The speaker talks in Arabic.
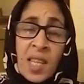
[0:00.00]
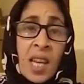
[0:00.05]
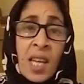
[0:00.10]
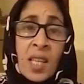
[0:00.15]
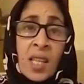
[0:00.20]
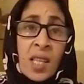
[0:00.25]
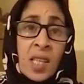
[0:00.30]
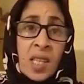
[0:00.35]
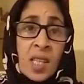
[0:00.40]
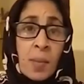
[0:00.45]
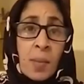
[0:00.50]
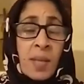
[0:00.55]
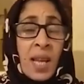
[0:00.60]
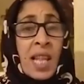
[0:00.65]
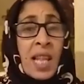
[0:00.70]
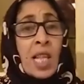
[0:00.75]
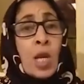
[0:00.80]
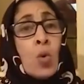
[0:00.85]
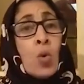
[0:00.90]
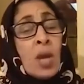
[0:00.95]
كيدير السبت
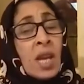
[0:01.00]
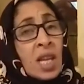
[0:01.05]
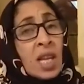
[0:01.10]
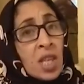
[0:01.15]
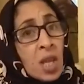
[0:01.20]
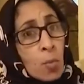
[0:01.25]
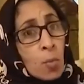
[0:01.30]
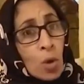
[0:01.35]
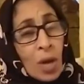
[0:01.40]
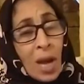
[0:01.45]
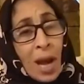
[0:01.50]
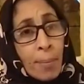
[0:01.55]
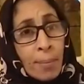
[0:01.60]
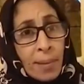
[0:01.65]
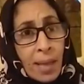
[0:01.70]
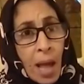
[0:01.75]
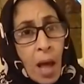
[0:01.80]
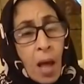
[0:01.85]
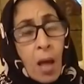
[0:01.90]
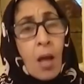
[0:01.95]
قالت لي ولا كيدير مولاي عبد
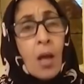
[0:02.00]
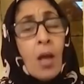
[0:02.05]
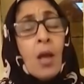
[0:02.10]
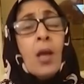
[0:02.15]
الله